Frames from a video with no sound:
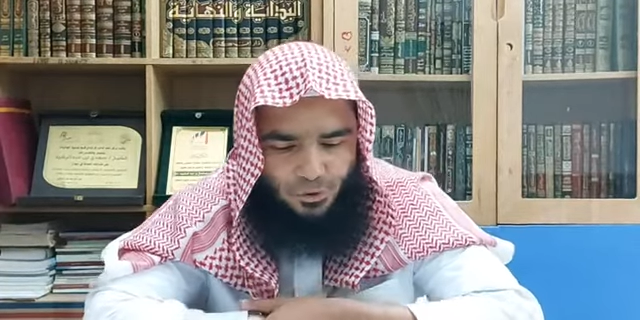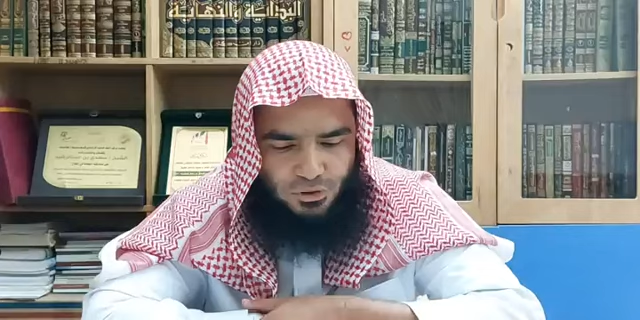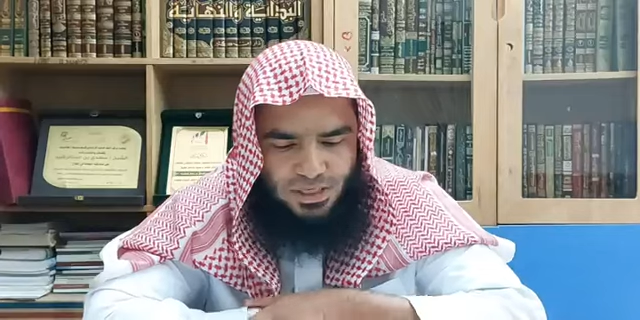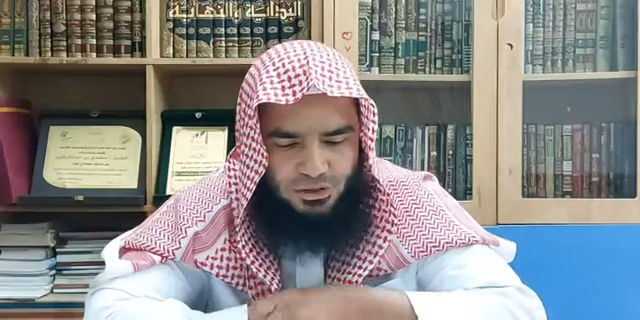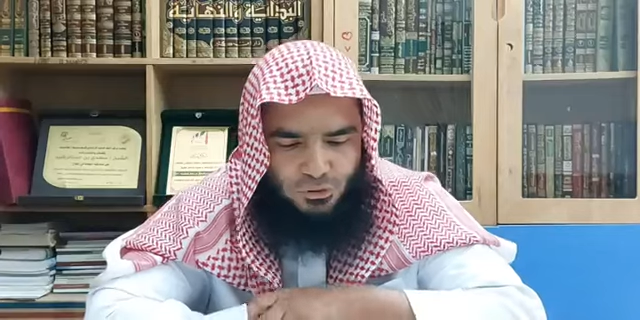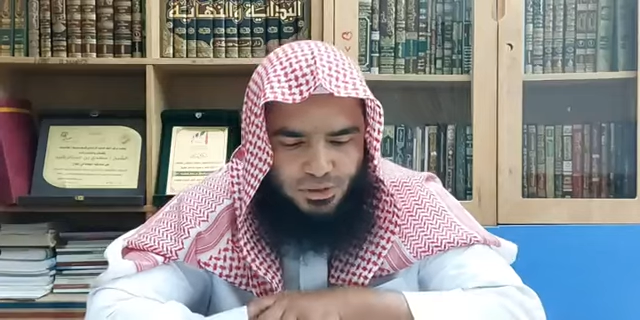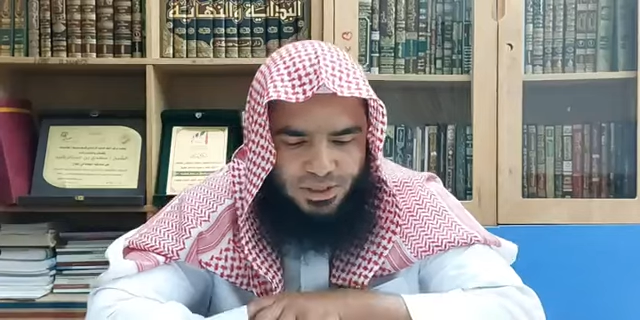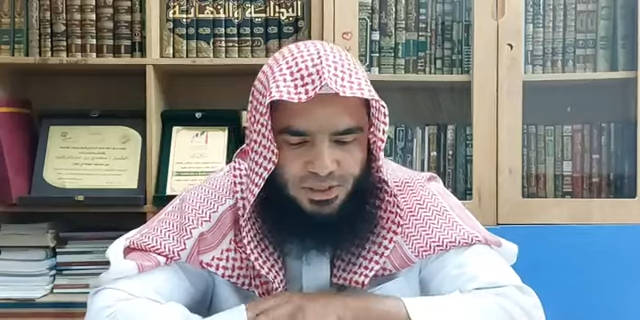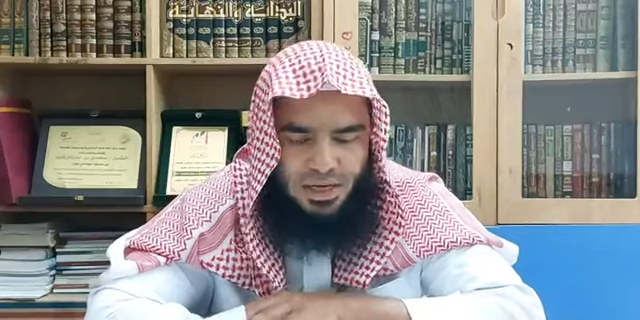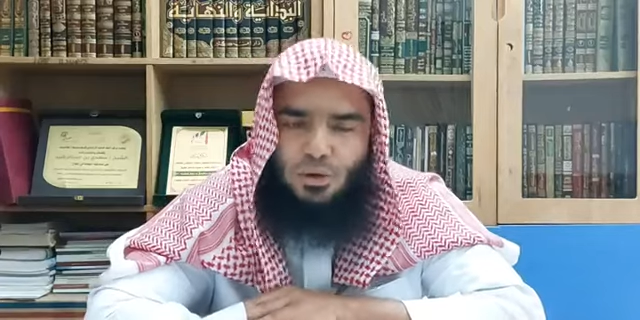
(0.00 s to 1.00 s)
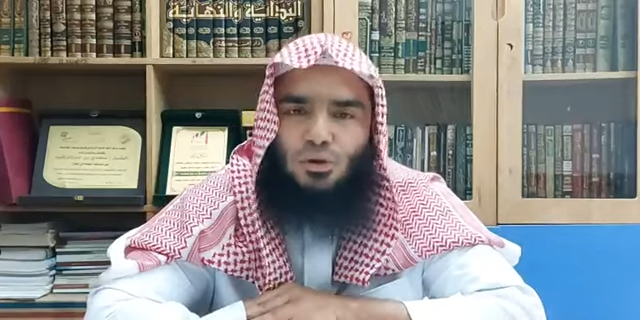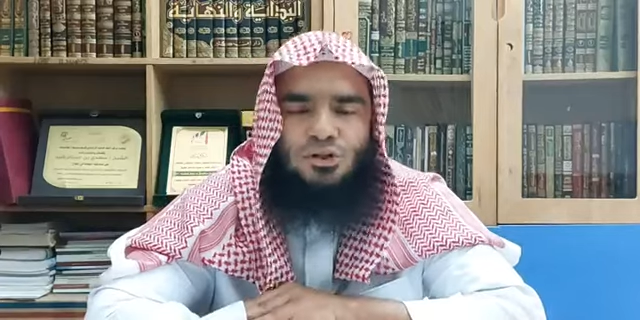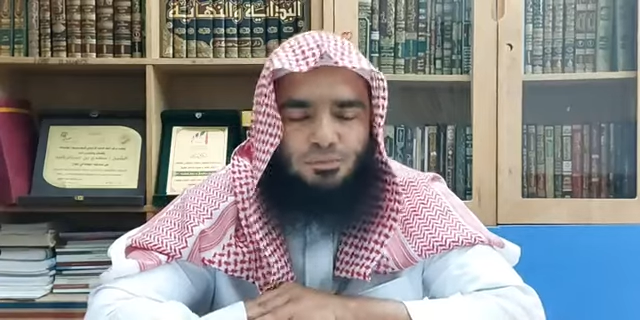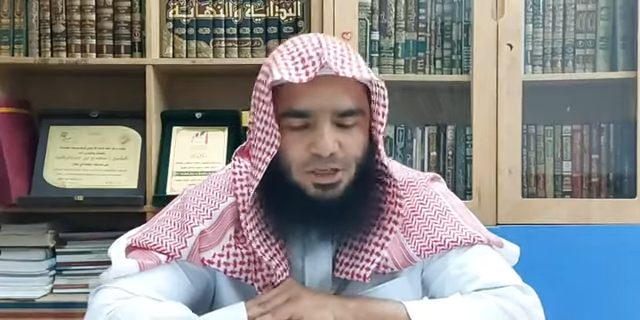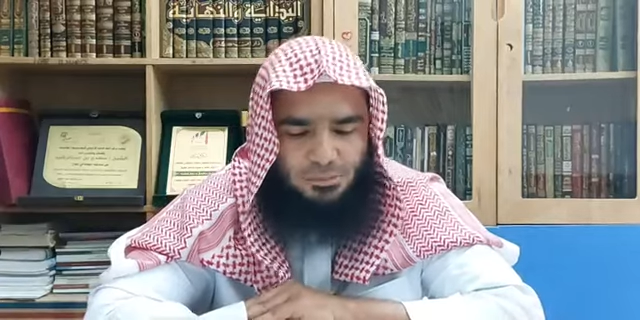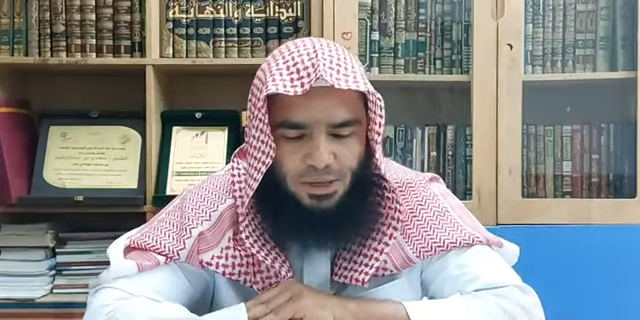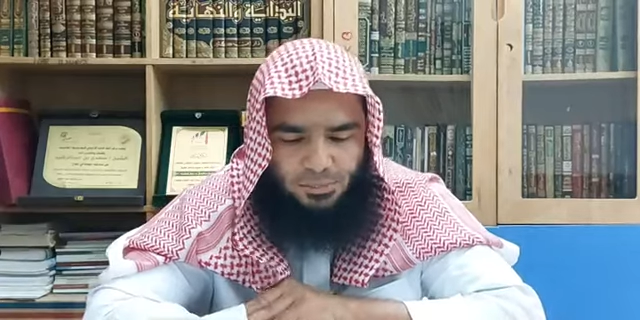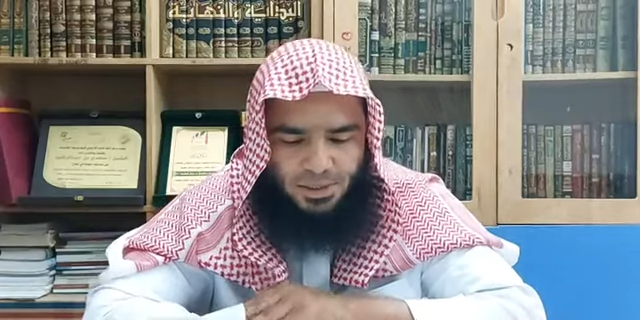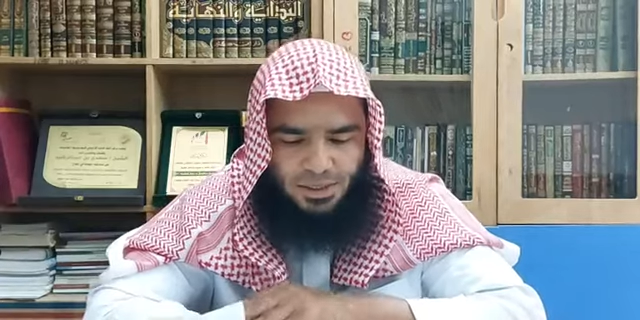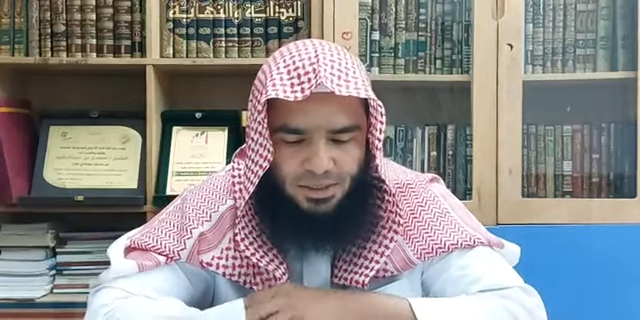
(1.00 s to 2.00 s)
হঠাৎ করে
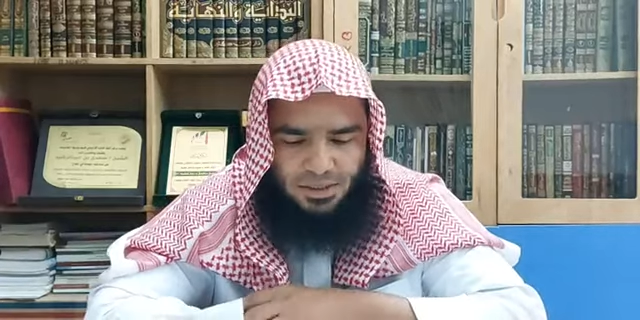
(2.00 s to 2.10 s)
আকস্মিকভাবে